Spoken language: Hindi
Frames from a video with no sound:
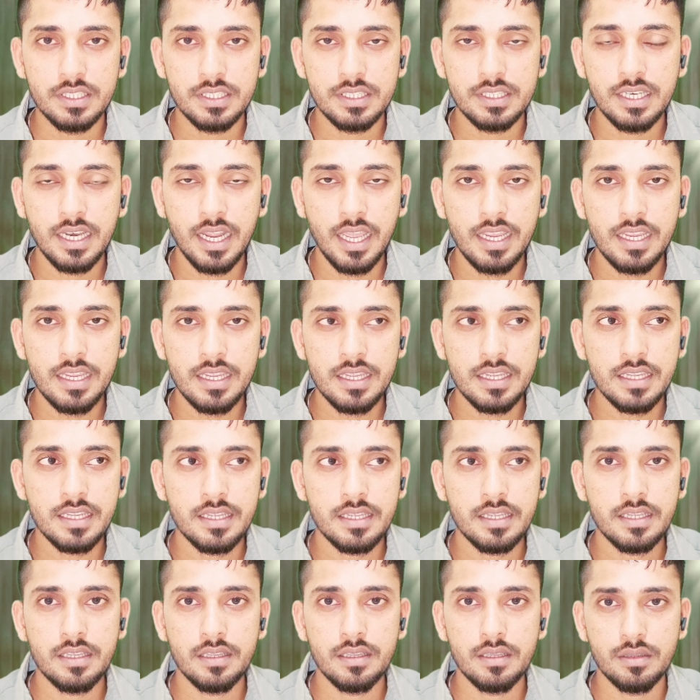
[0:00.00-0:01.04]
जितना
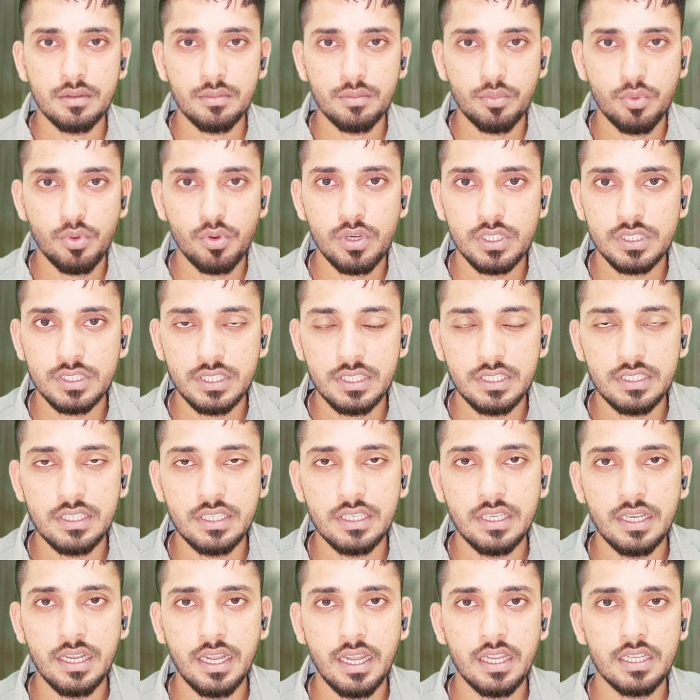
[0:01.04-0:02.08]
ही फोकस
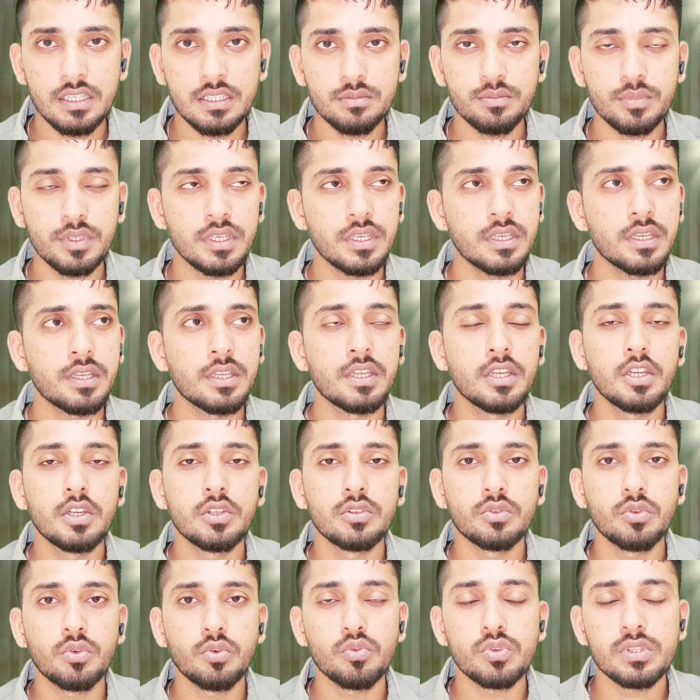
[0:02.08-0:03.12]
कीजिएगा इसमें
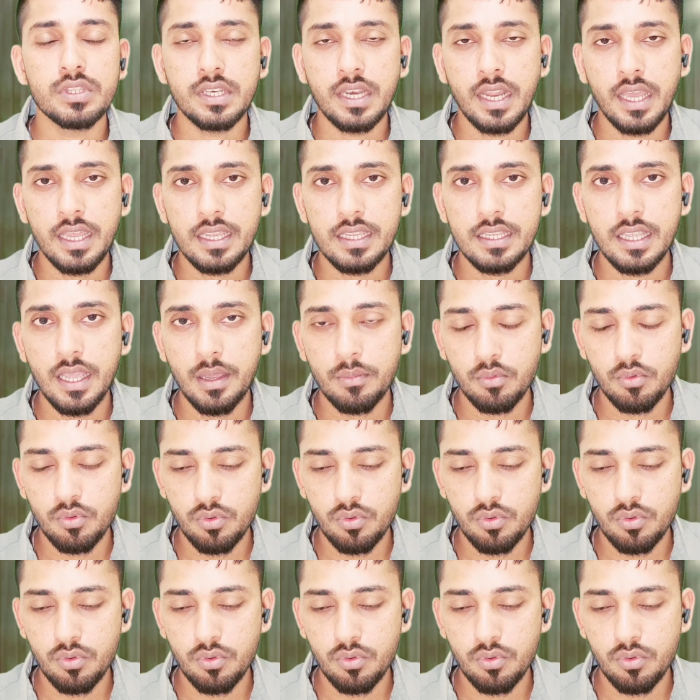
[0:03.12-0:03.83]
तो उतना ही